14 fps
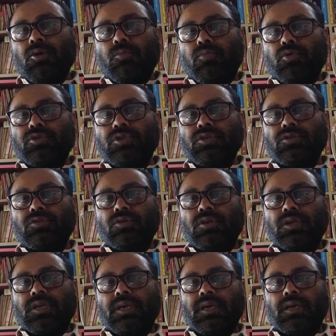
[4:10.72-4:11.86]
পঁচিশ
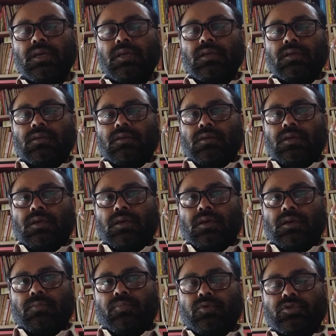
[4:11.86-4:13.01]
জনকে
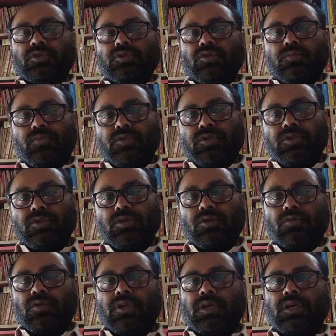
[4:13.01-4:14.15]
পঁচিশ জন পঁচিশ জন
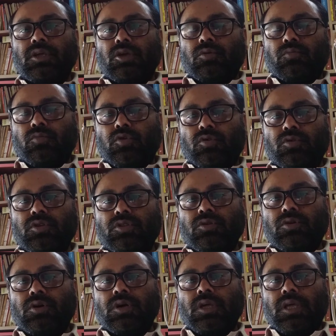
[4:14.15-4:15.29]
করে মনোনীত
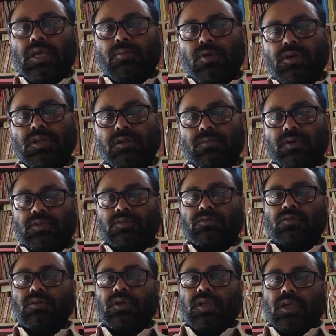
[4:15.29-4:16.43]
এবং নির্বাচিত
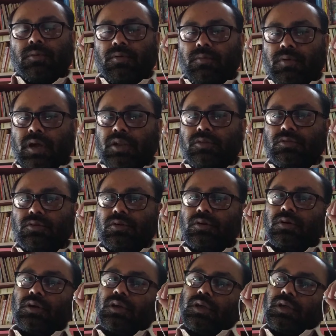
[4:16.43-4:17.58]
এবং ভারতীয়
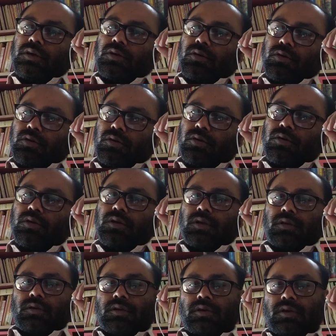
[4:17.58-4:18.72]
ও
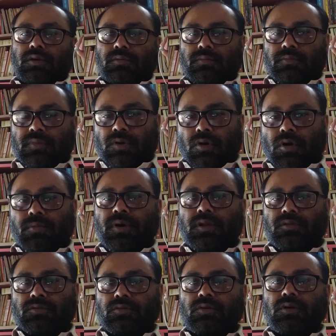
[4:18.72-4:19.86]

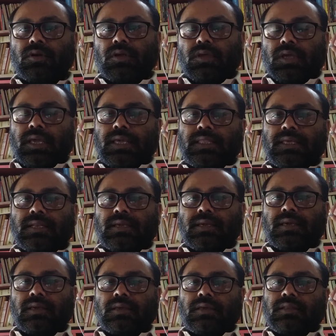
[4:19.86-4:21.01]
অভারতীয় এদেরকে
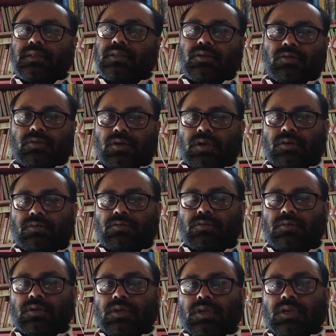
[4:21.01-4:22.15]
নিয়োগ করা হতো
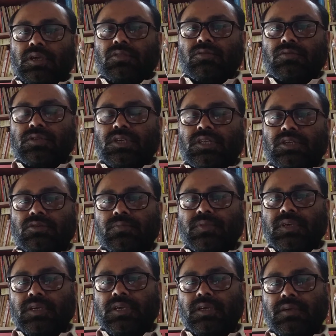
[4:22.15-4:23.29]
কিন্তু যেটা
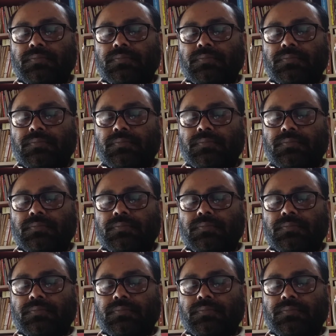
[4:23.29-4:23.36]
সবথেকে